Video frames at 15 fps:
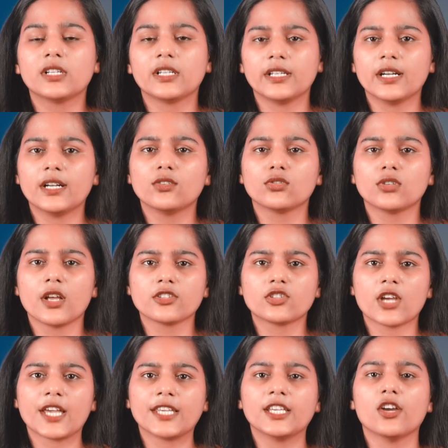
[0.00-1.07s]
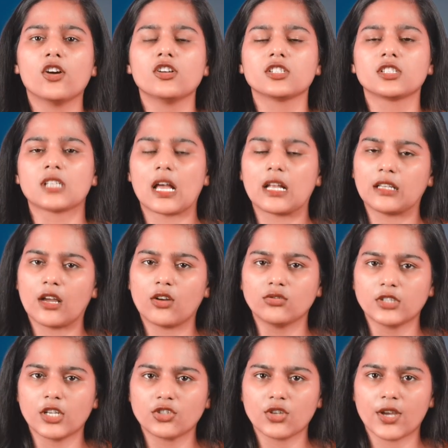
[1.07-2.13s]
क्लियर होना चाहिए और सादा
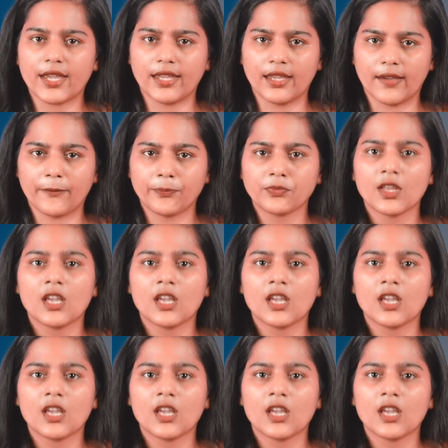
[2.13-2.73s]
होना चाहिए